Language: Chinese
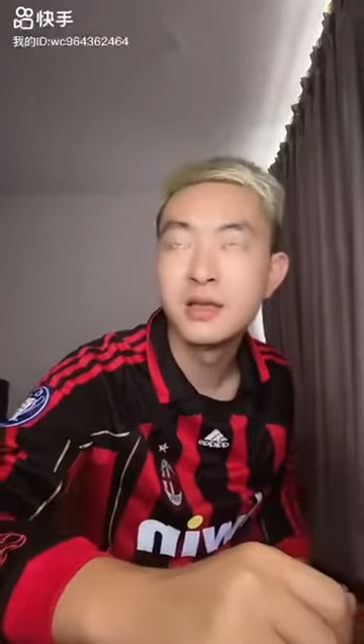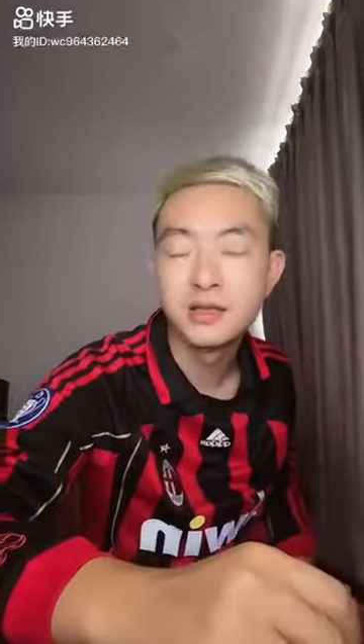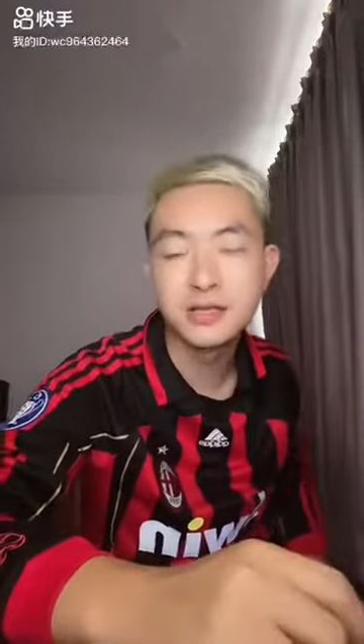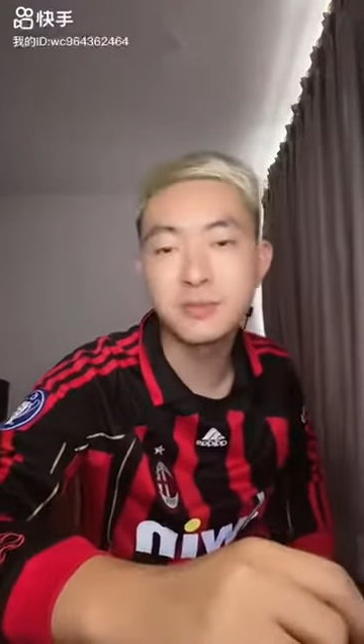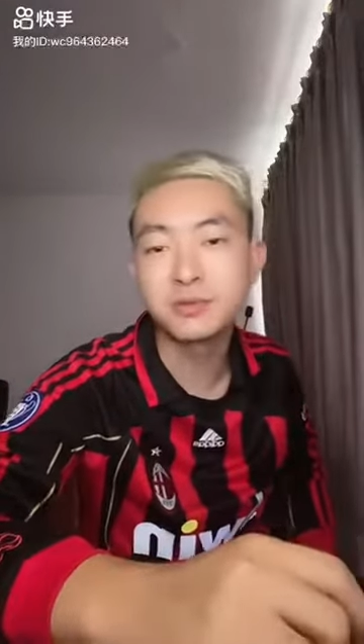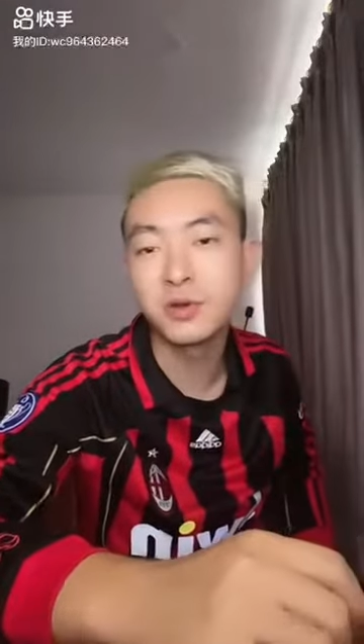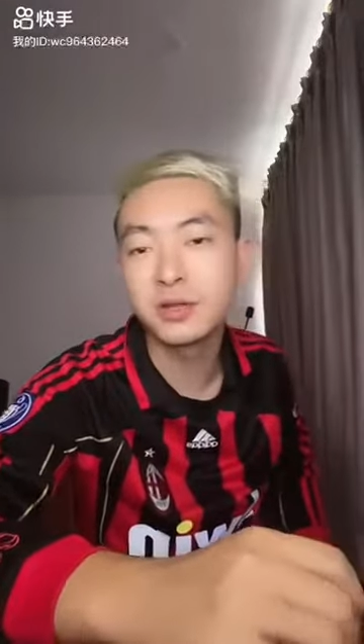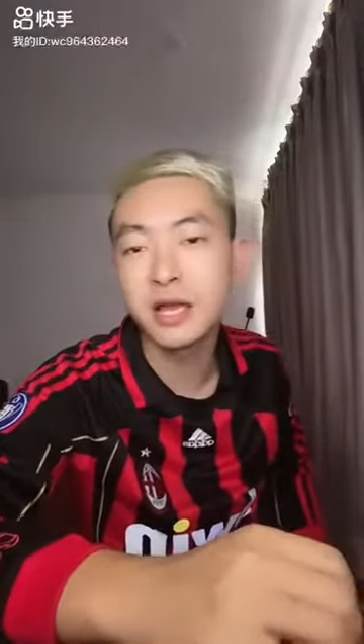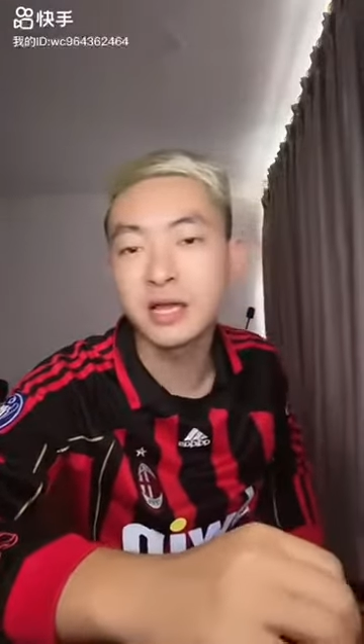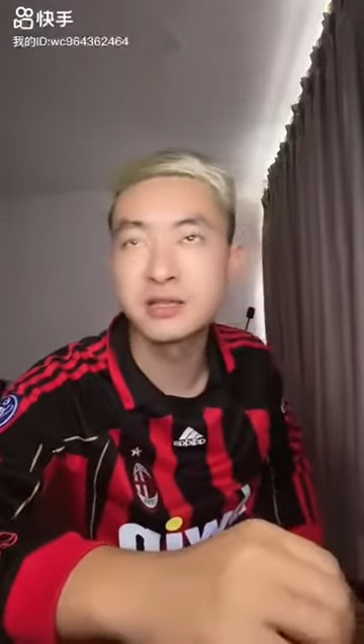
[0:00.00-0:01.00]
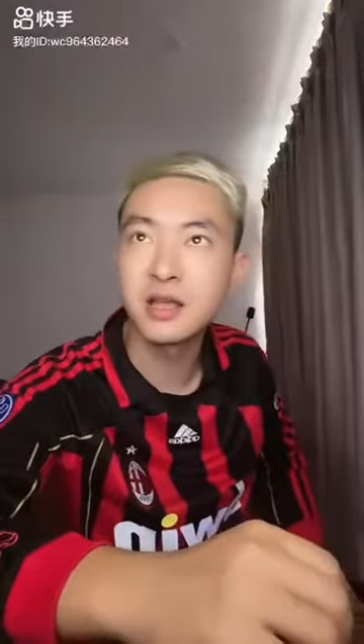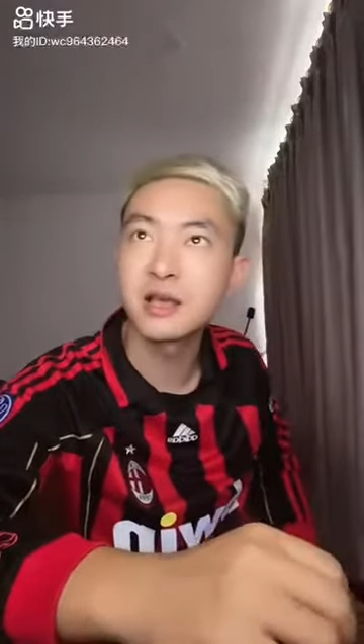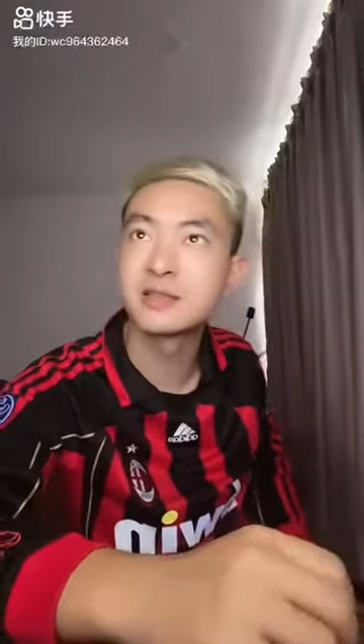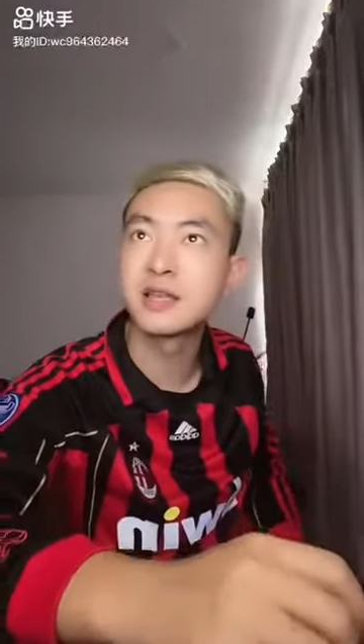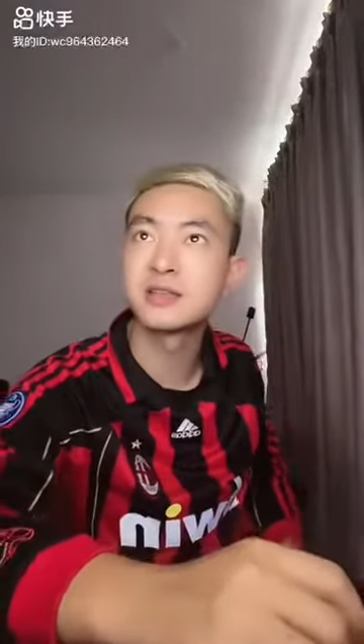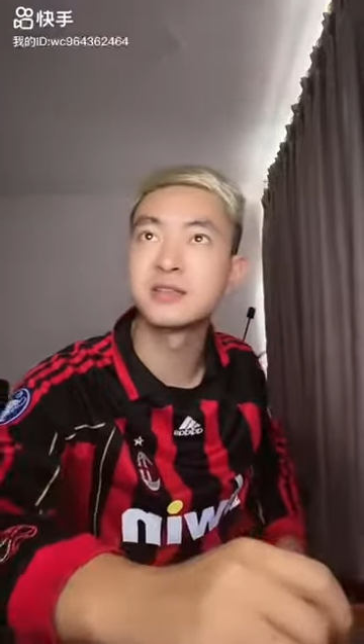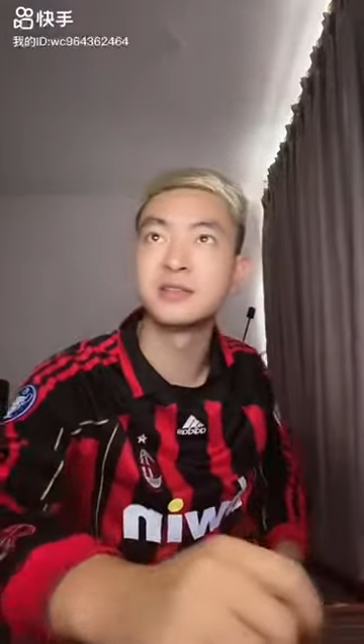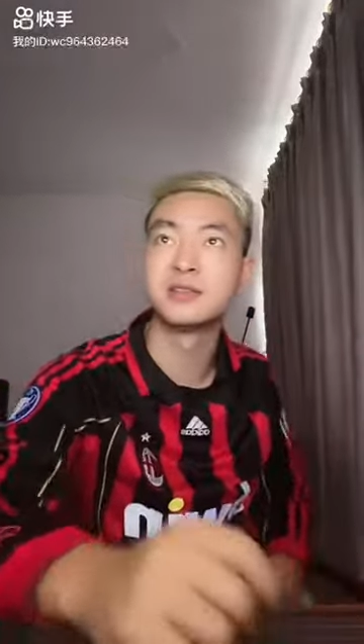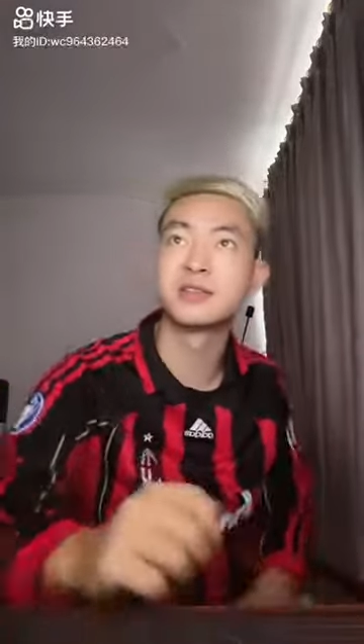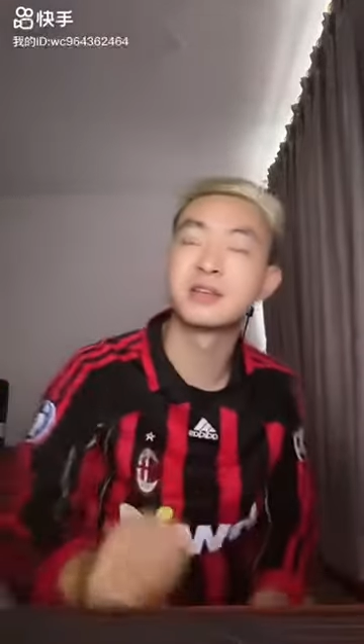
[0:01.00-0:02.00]
桑普多利亚上个赛季
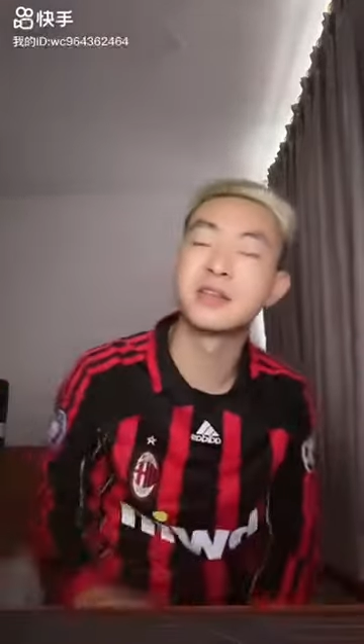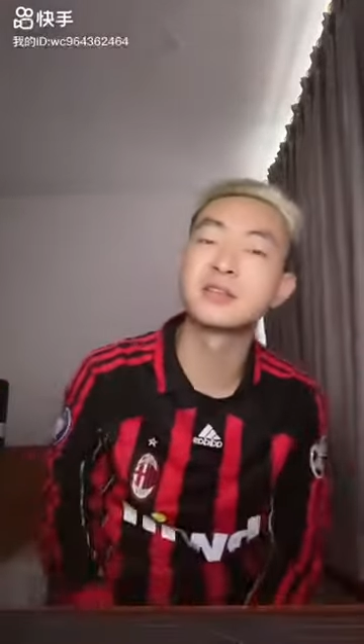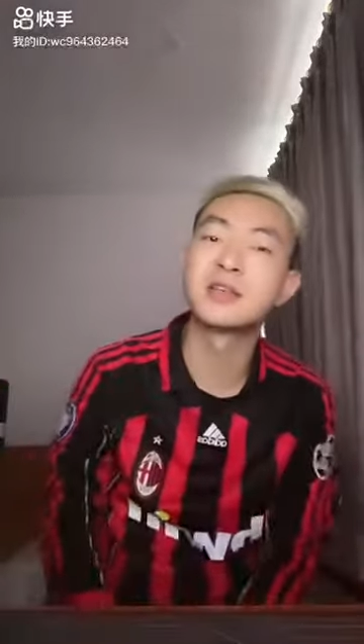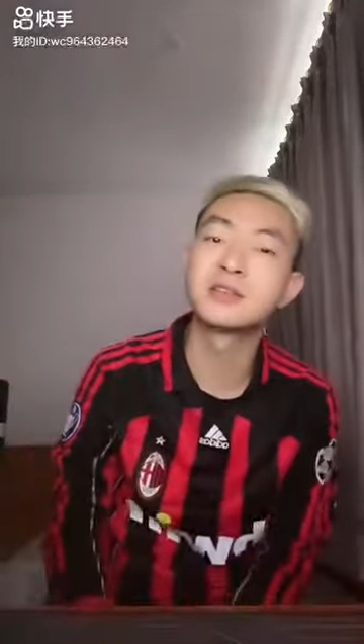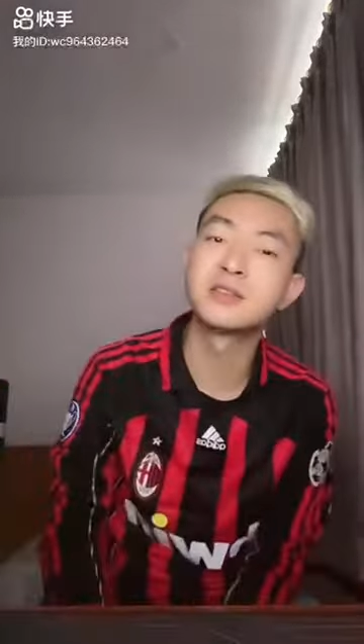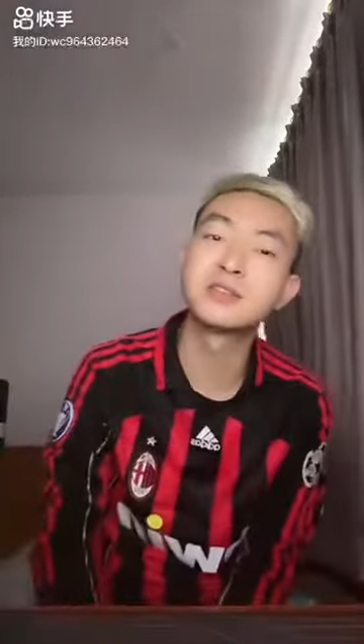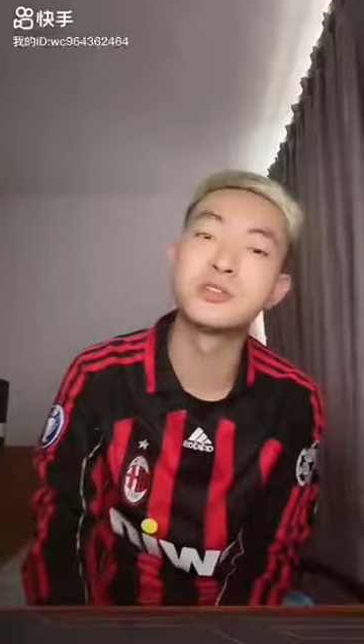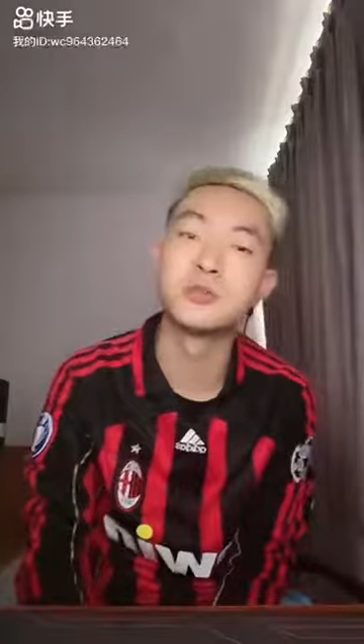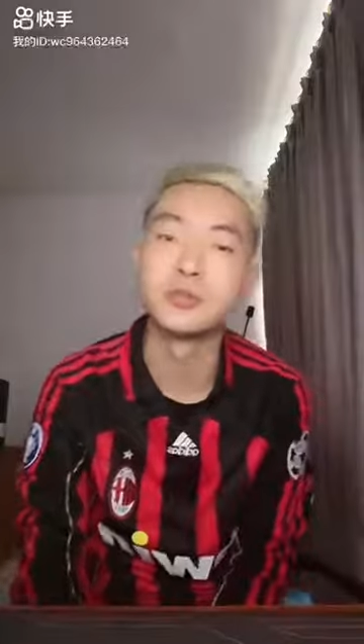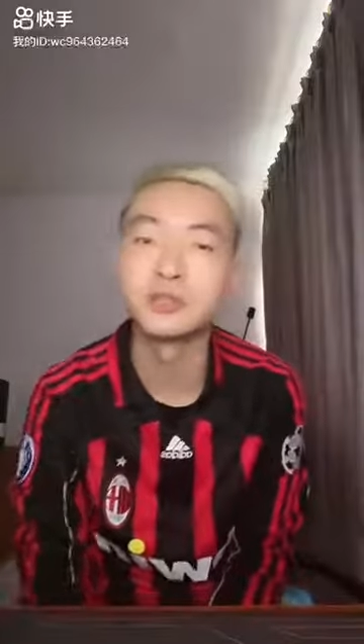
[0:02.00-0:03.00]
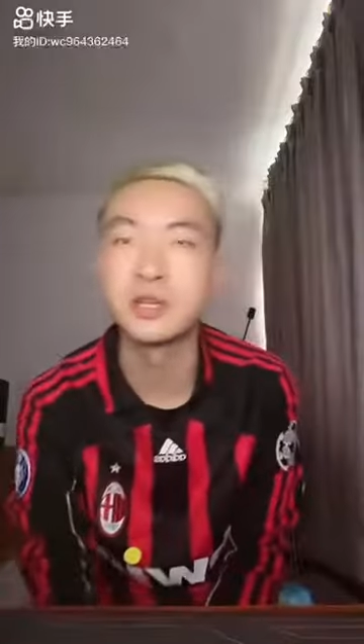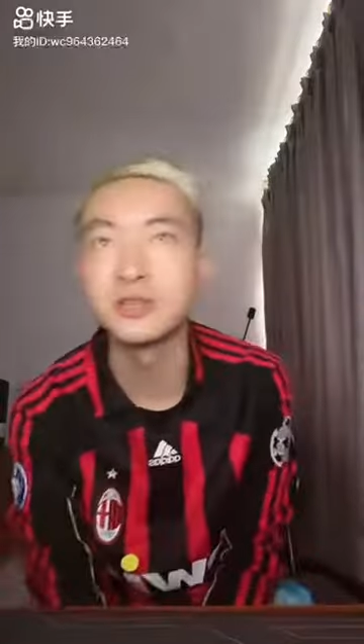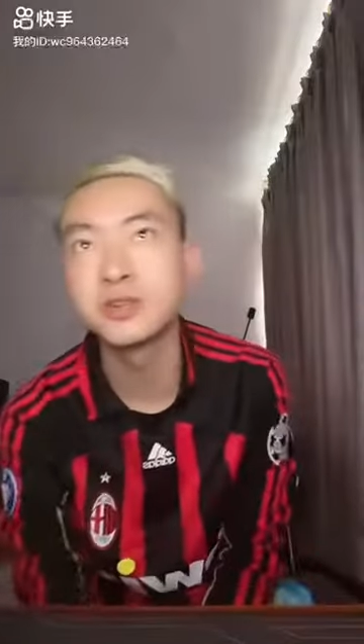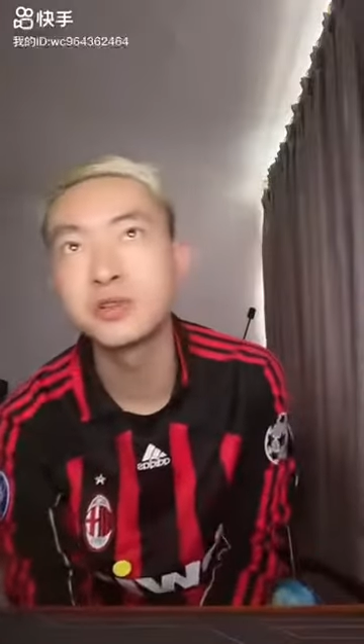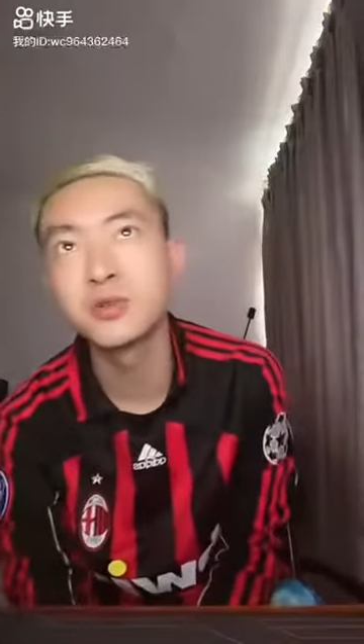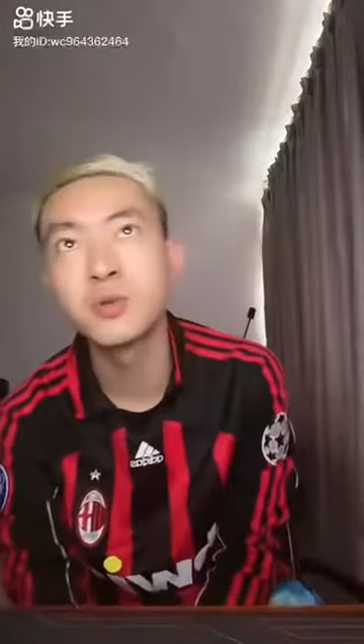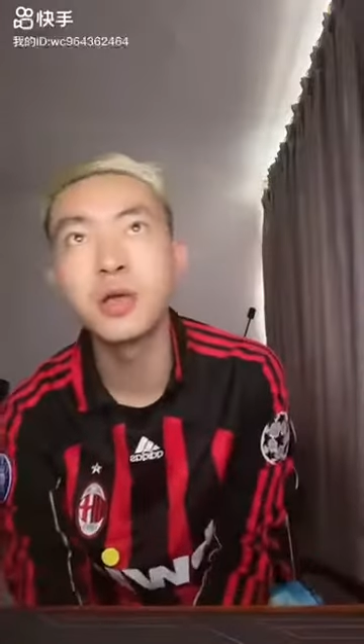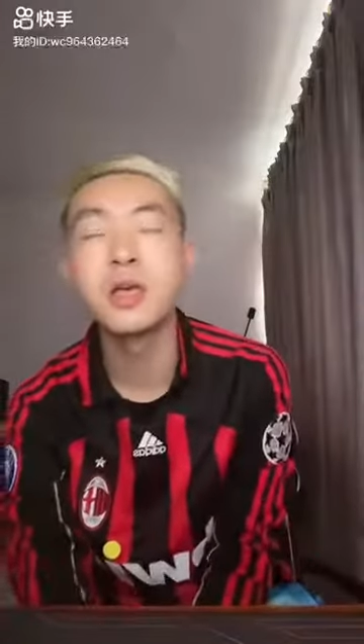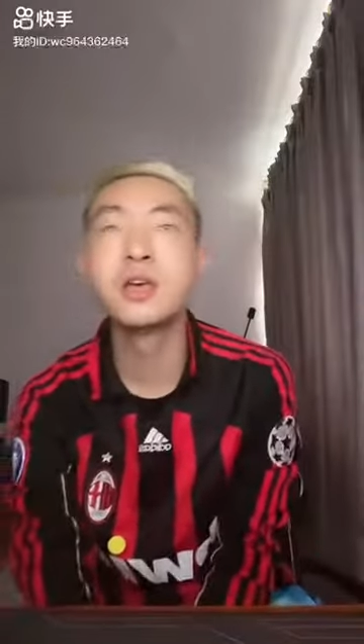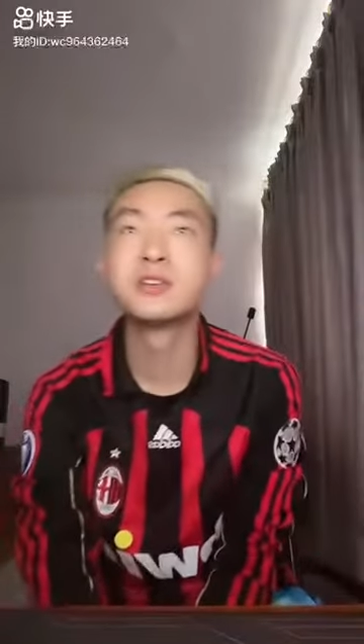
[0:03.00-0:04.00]
以这个联赛第九的成绩收官，